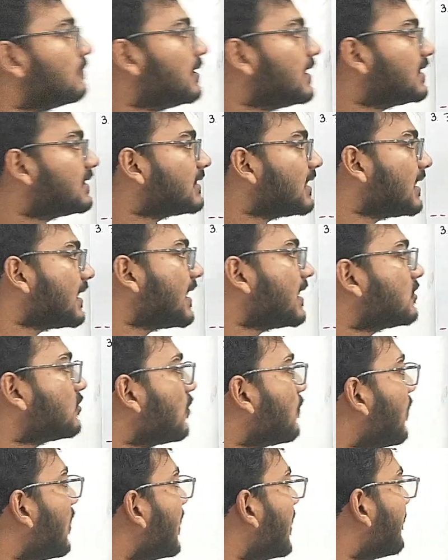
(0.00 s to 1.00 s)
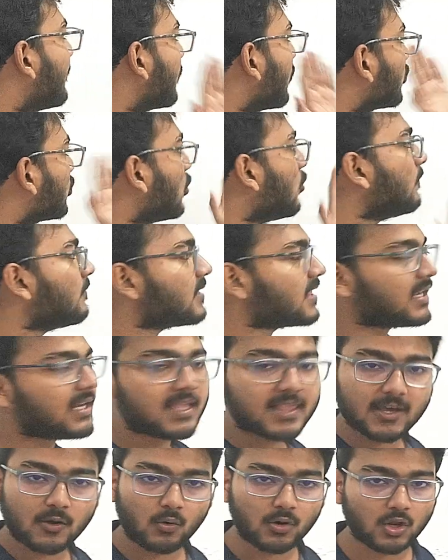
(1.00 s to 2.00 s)
বৃত্তের ক্ষেত্রফলের প্রথম যে
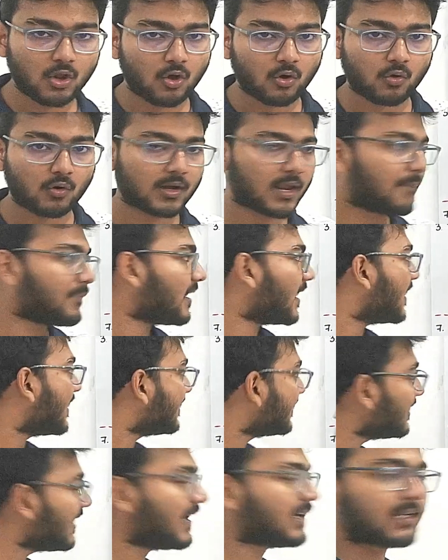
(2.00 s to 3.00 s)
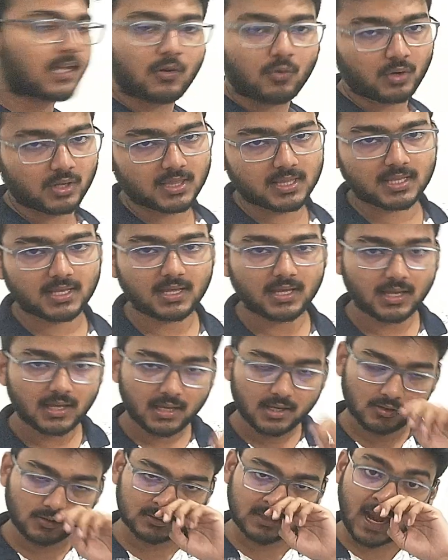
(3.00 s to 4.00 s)
নিজে করি অঙ্কটা আমি এখানে তিনেরটা করেছি
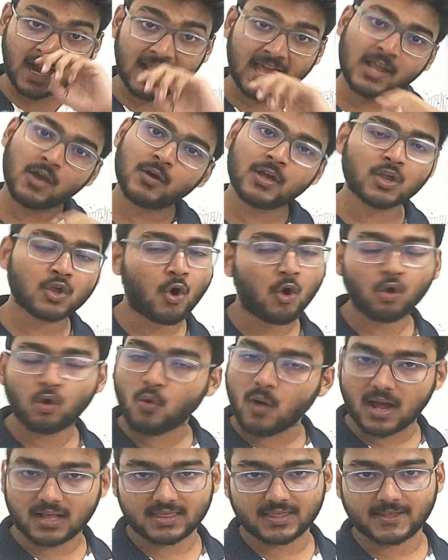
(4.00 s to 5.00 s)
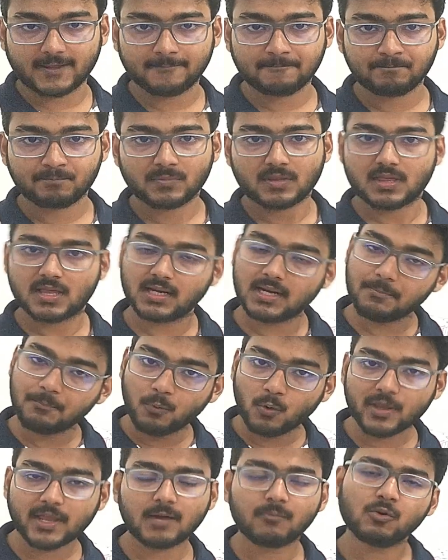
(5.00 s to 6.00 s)
তো তার আগেও কিছু অঙ্ক আছে সেটা
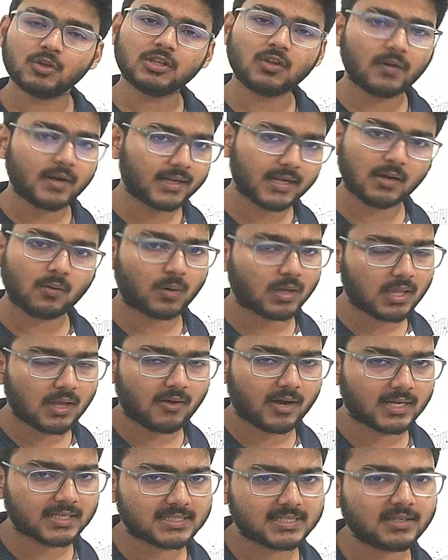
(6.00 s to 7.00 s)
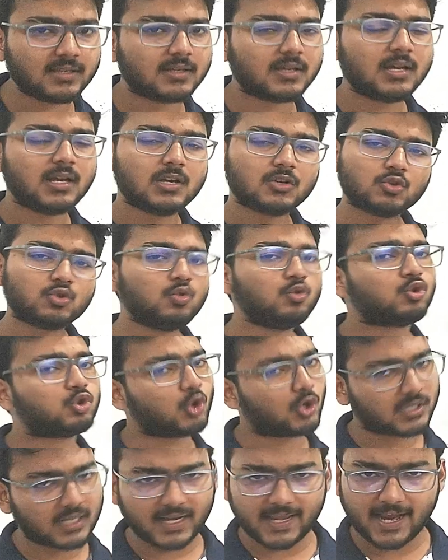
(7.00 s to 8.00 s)
বইয়ের মধ্যে অনেকটা করে দেওয়া আছে শুধু
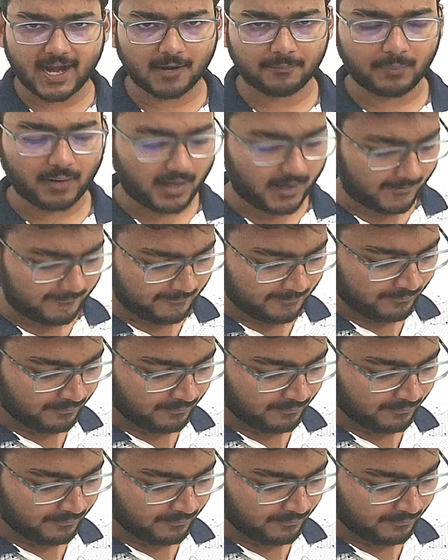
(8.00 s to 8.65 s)
উত্তরটা লেখার পালা